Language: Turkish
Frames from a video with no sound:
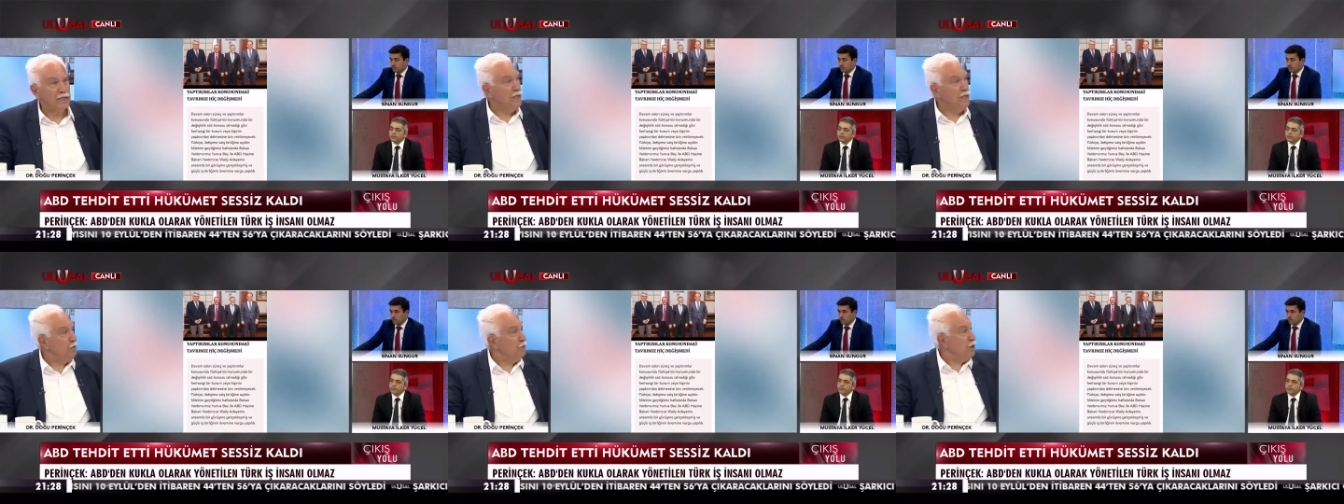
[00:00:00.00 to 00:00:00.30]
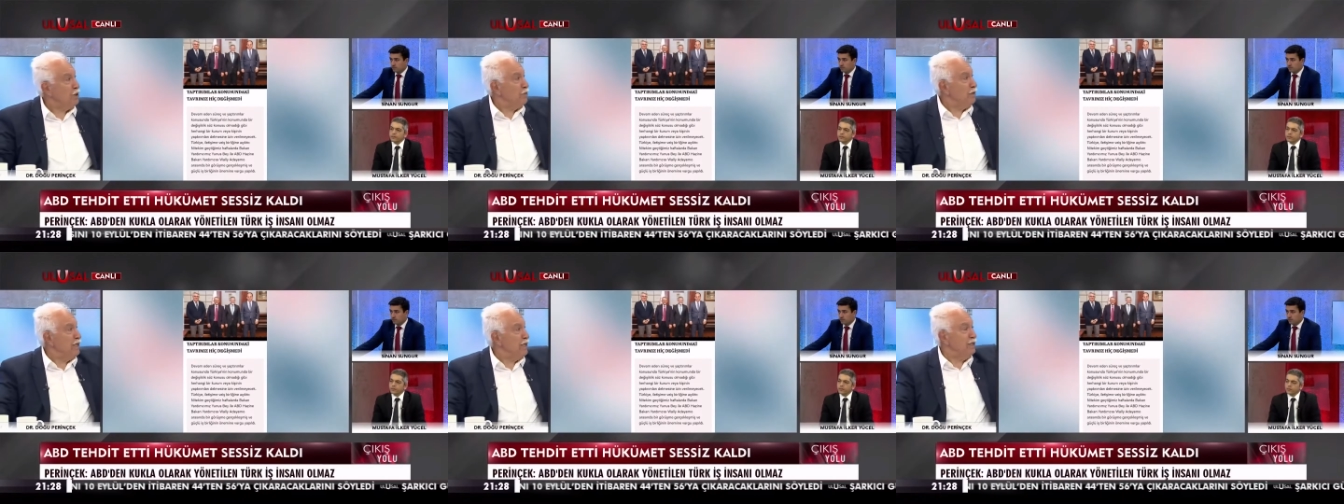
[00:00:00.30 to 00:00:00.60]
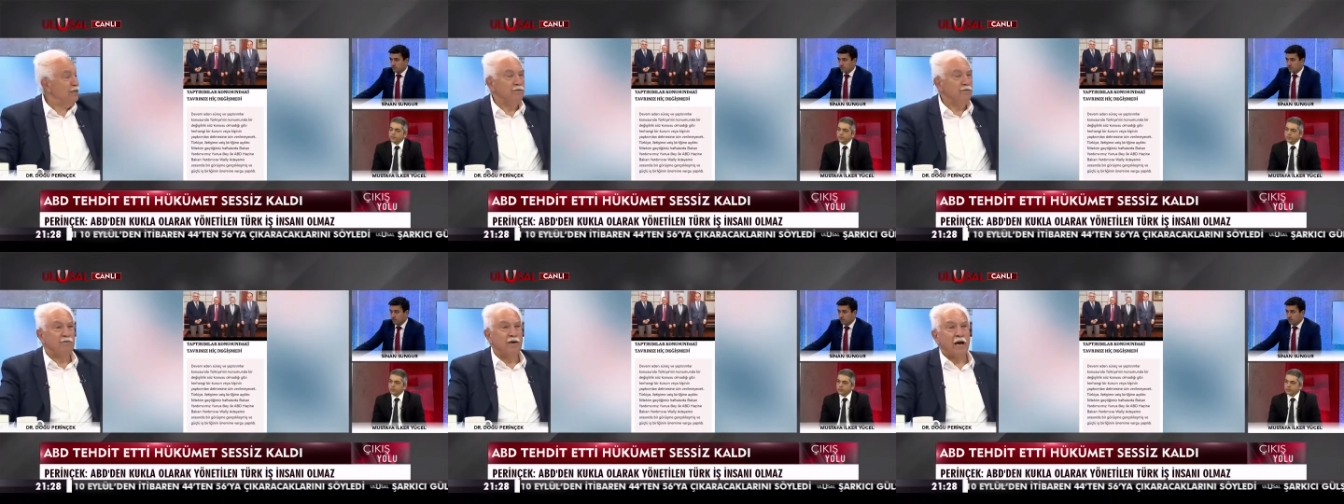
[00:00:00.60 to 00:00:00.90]
Kim kime
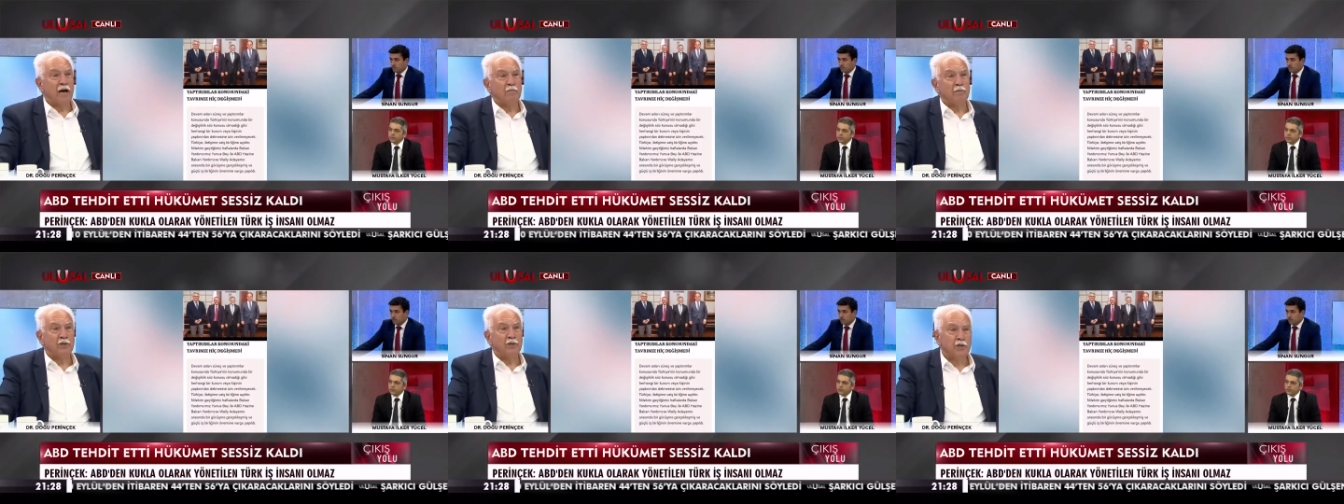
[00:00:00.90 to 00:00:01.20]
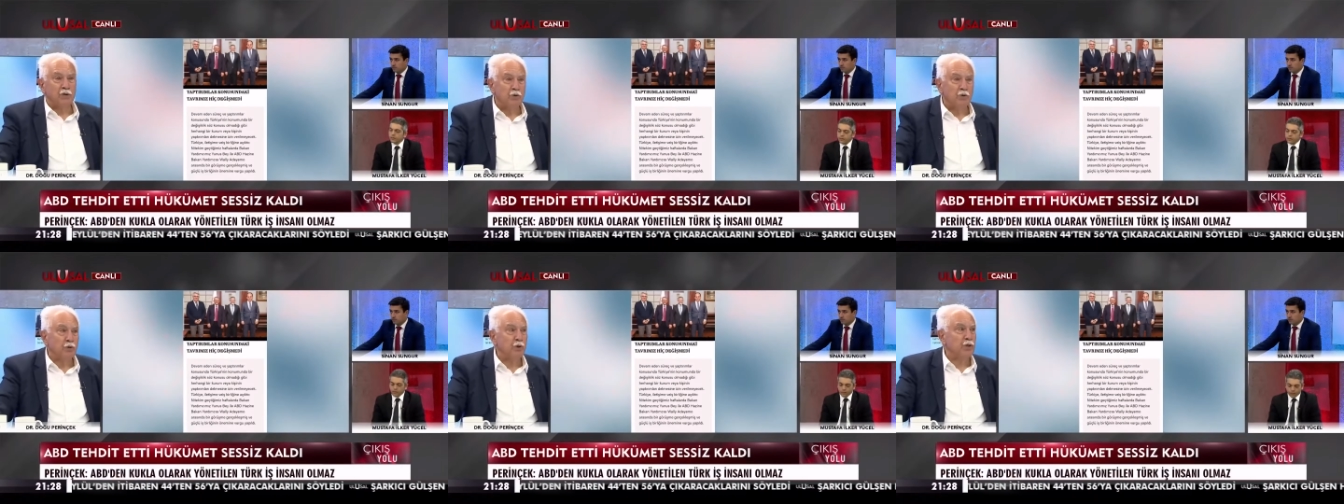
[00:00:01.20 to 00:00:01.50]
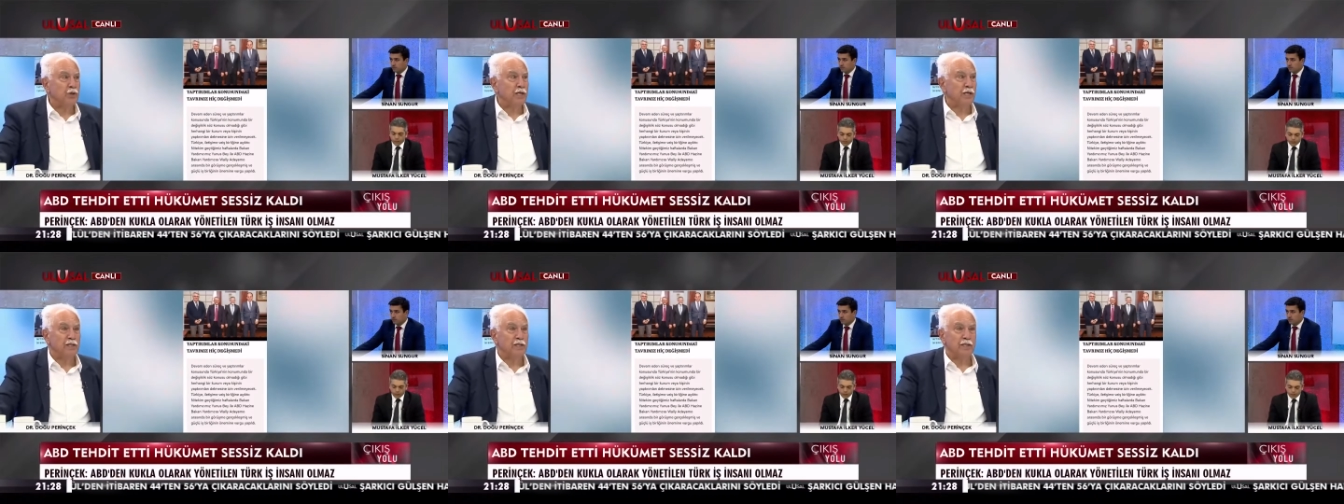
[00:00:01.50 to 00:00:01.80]
izin vermeyecek
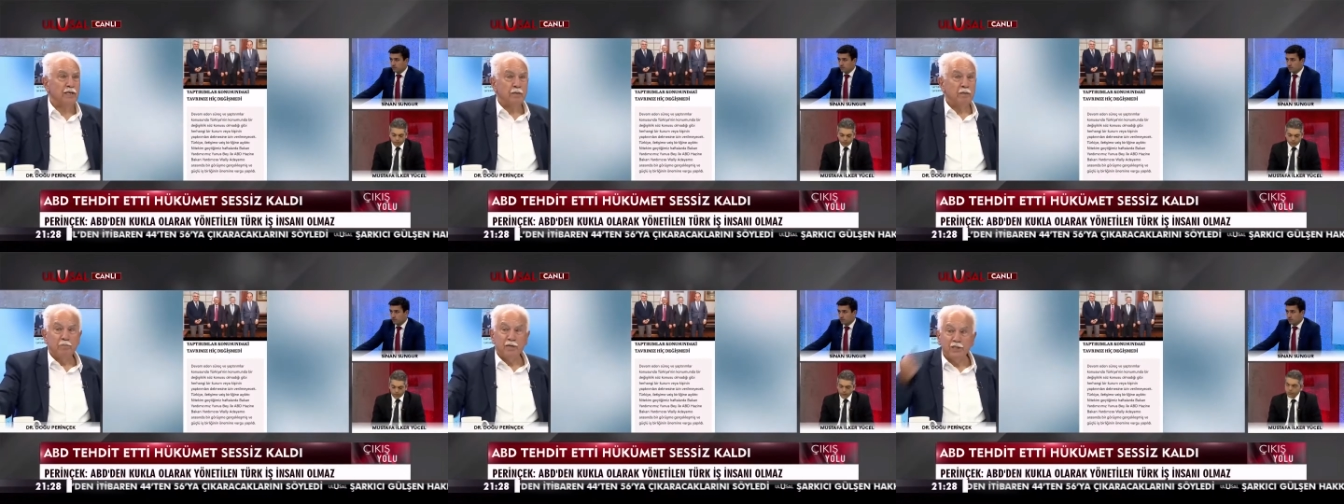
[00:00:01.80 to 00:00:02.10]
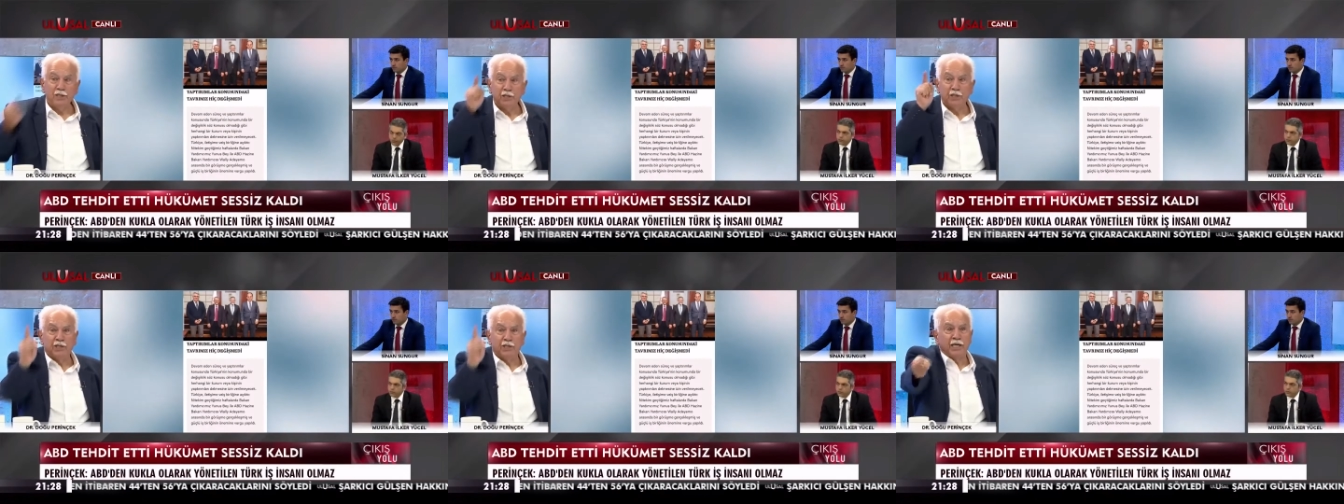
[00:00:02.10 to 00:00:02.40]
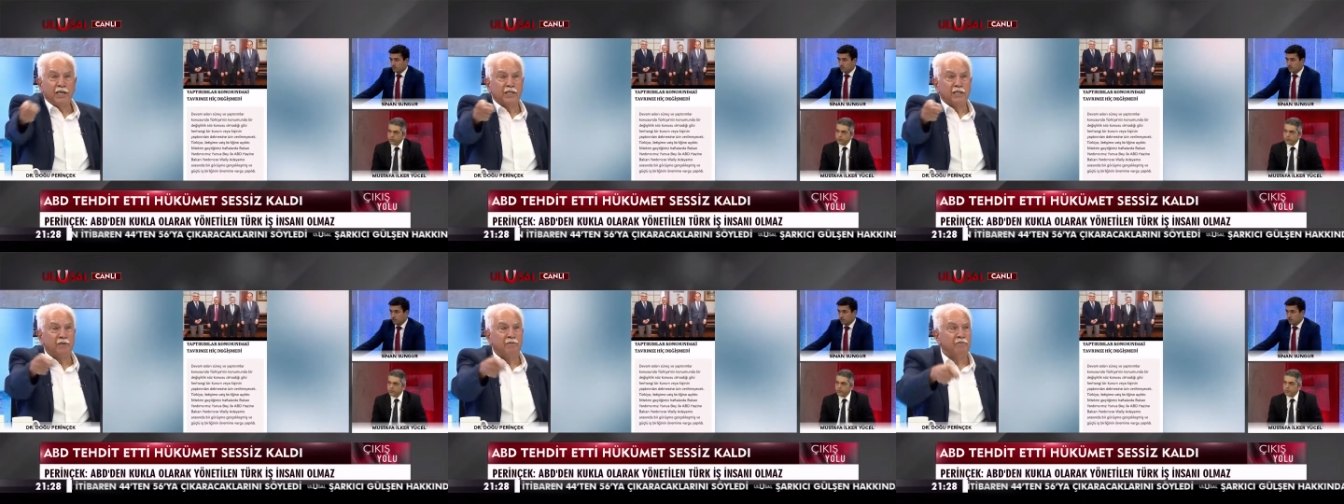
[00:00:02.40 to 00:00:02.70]
göreceğiz. Biz
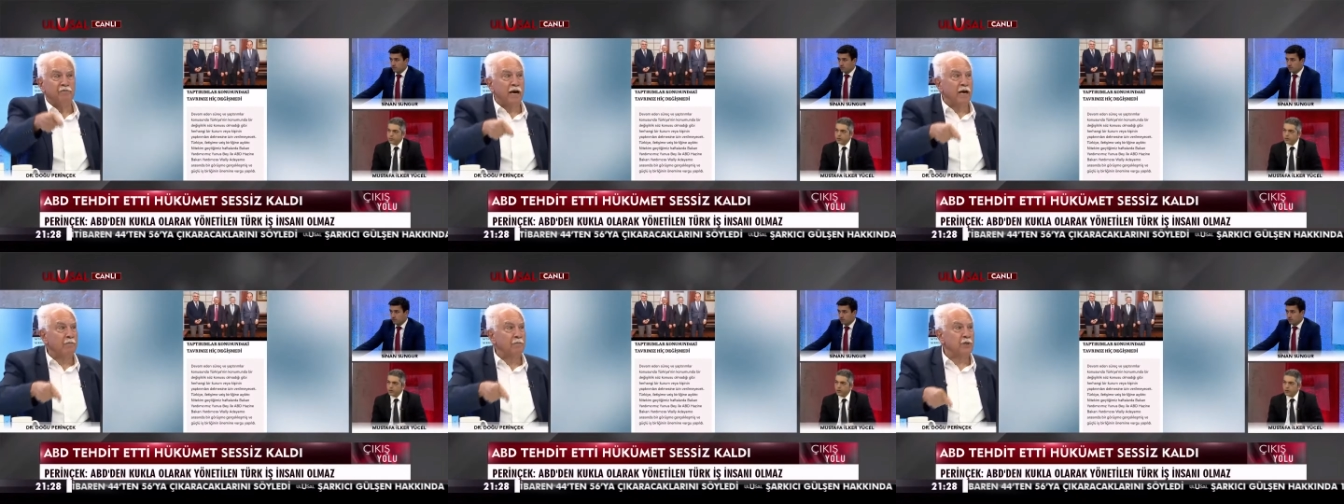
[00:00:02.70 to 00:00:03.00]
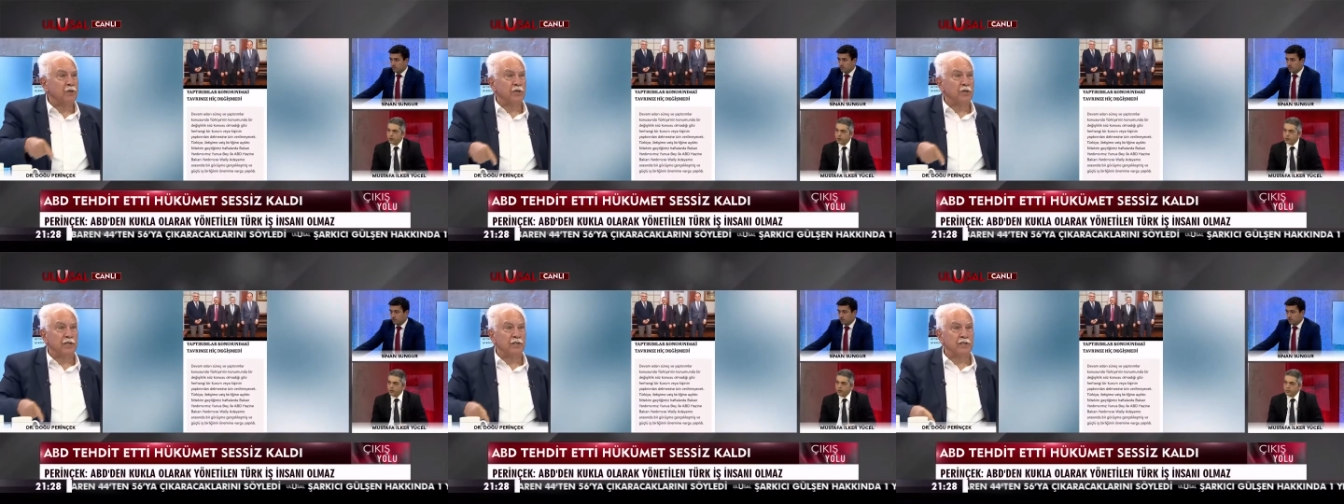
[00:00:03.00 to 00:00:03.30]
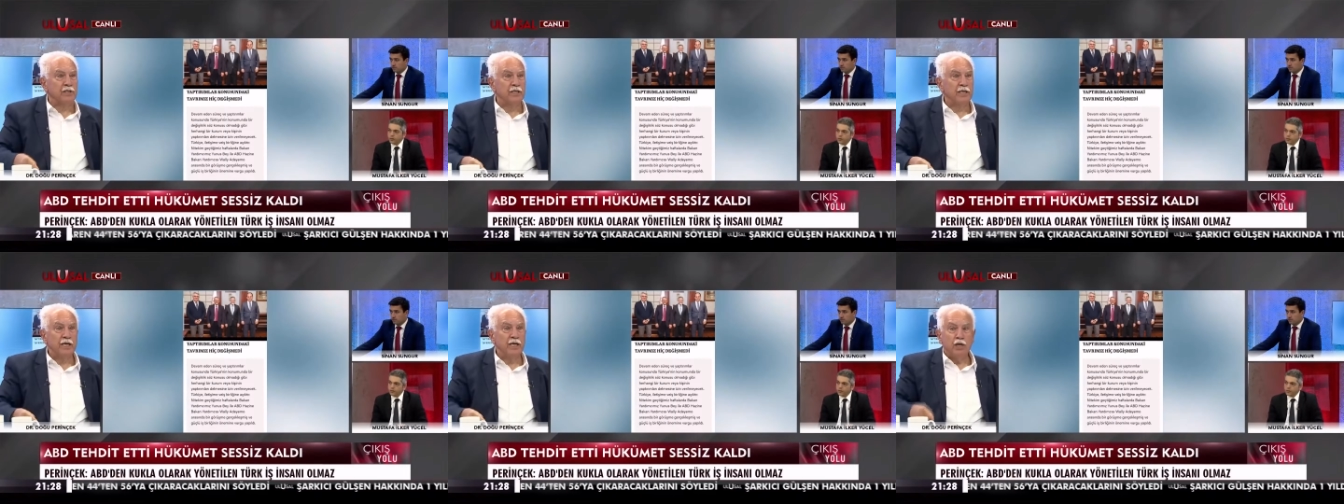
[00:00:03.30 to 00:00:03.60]
size izin
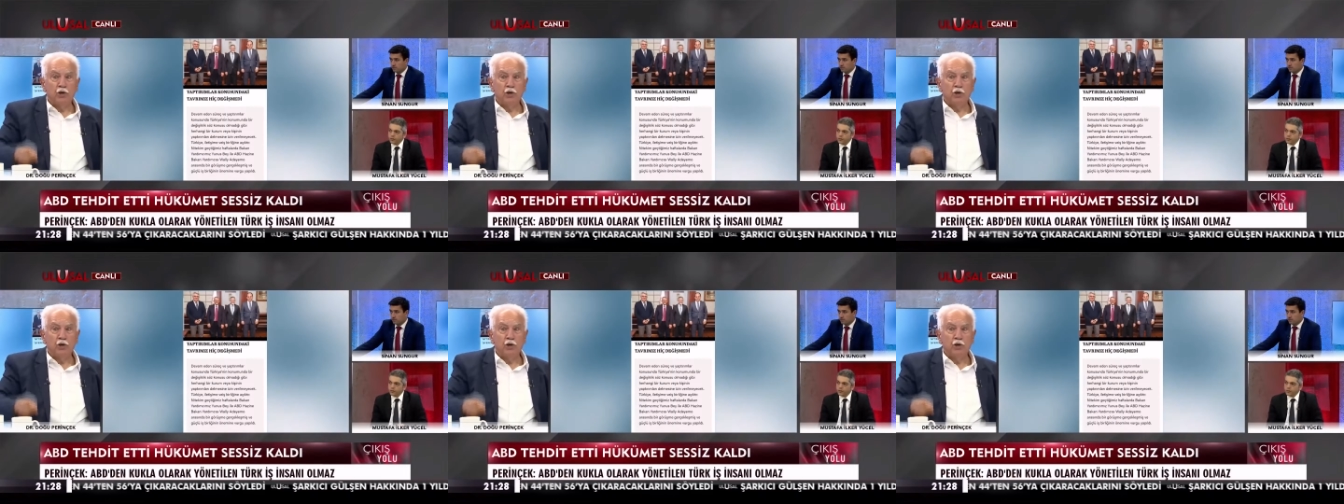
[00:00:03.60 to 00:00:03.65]
vermeyeceğiz.